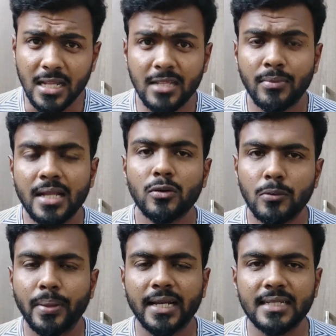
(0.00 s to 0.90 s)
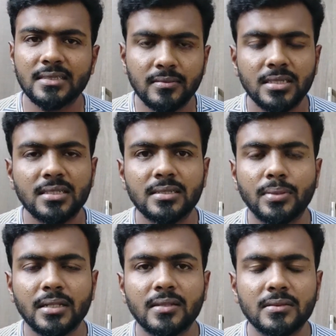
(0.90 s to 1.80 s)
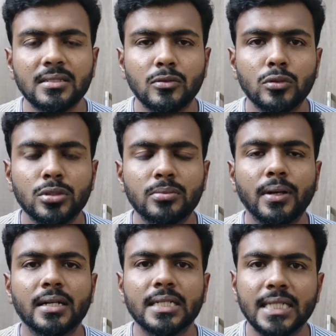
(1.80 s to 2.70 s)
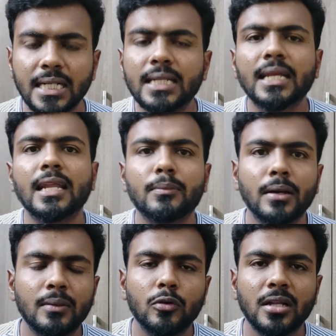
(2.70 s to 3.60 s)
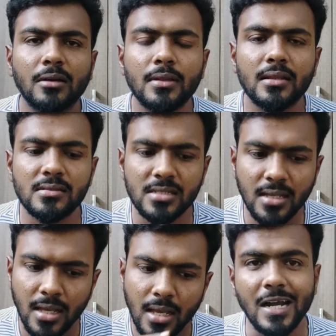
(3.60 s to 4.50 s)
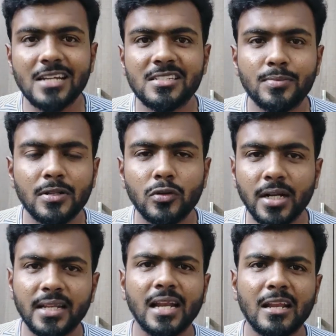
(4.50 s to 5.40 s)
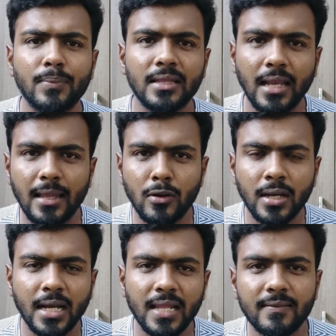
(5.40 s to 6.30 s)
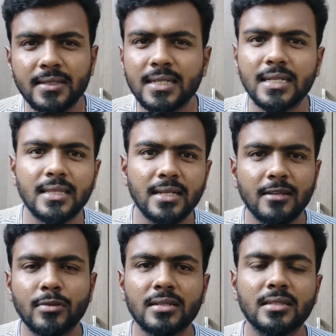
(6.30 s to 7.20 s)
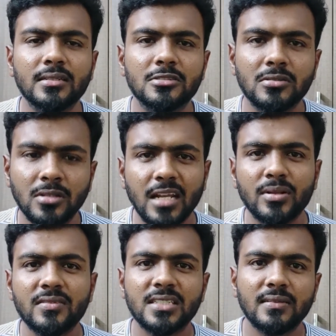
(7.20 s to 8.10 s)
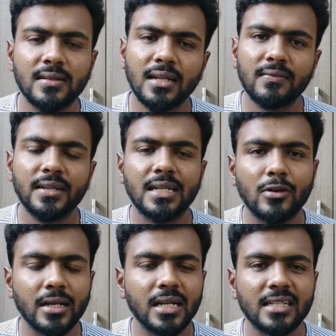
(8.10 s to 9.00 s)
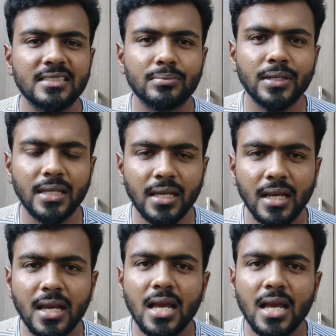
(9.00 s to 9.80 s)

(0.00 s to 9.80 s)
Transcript: அந்த மாதிரி ஒரு பேக்கேஜில் வந்து இந்த படத்தை வந்து கொண்டு வந்திருப்பாங்கன்னு நினைக்கிறேன் ட்ரெய்லரை பார்க்கும்போது எனக்கு அப்படி தான் இருந்துச்சு வாரிசு படத்துடைய ட்ரெய்லரை பார்த்தாலே அதோட கதை வந்து கிட்டத்தட்ட நம்மளுக்கு தெரிஞ்சிடும் தளபதி விஜய் அவர்கள் வீட்டோட கடைசி பையன்